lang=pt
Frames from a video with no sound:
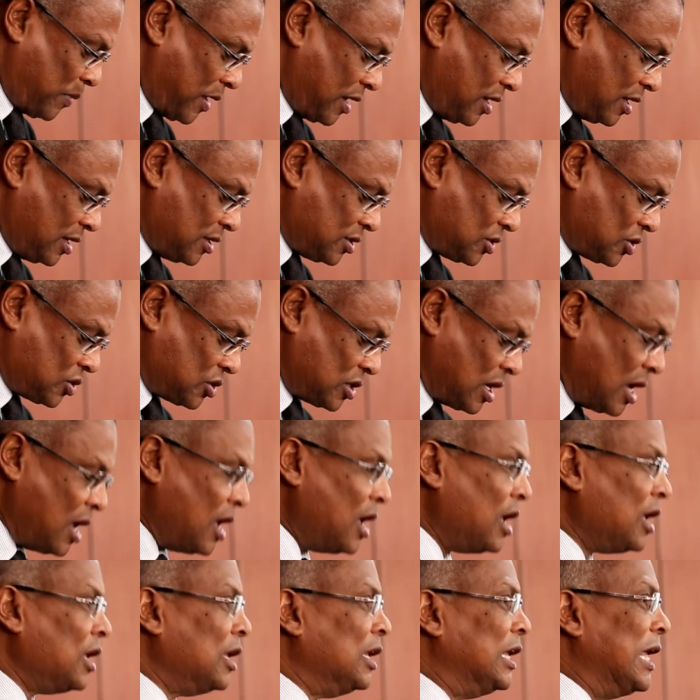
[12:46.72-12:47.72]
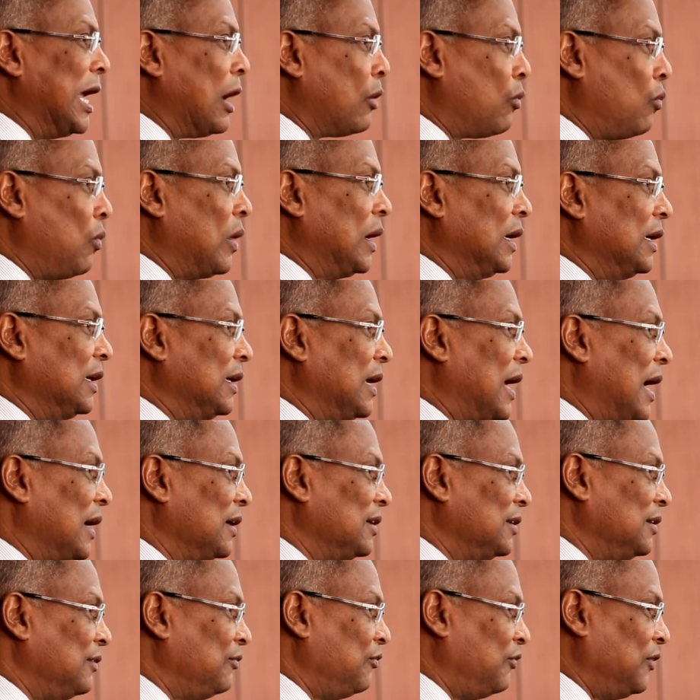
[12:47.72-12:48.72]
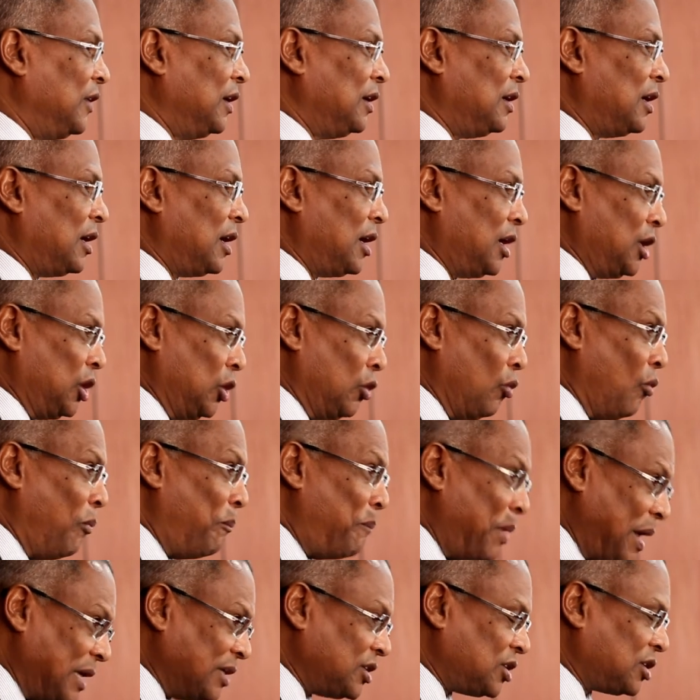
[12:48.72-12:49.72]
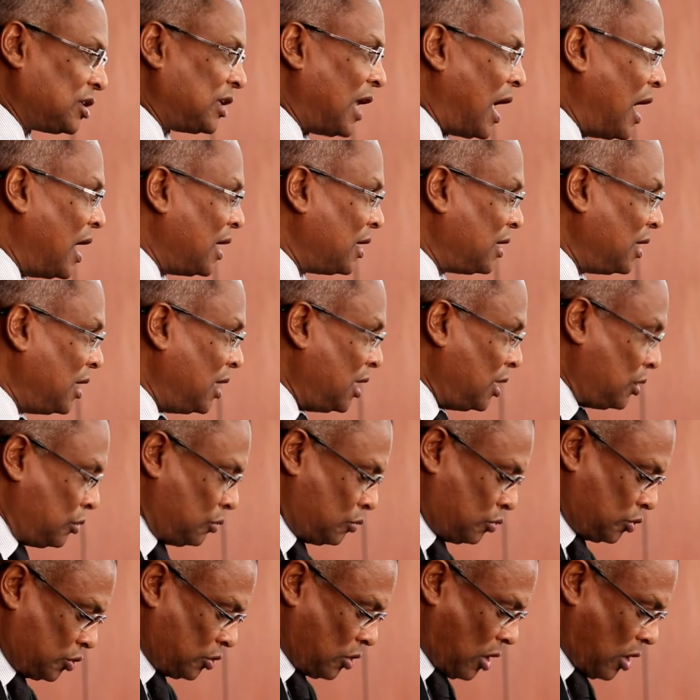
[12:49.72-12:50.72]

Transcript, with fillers: países e a qualidade de vida e o bem-estar dos